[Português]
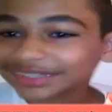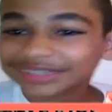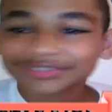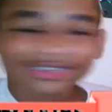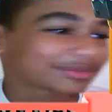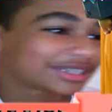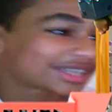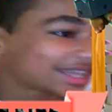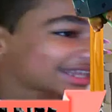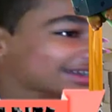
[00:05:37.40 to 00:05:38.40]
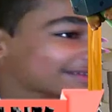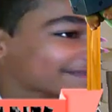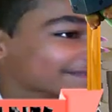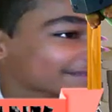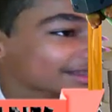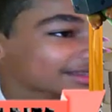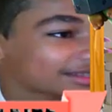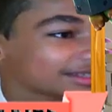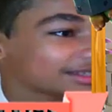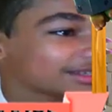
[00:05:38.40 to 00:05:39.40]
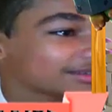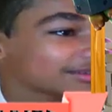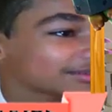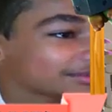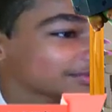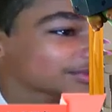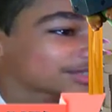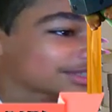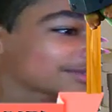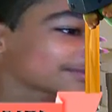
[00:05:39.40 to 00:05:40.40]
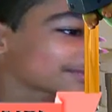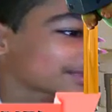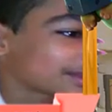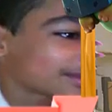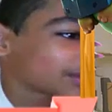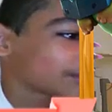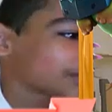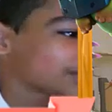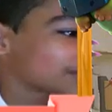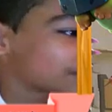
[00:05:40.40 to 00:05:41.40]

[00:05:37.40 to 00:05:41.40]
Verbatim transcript: Infelizmente, galera. E bruxa. Pelo menos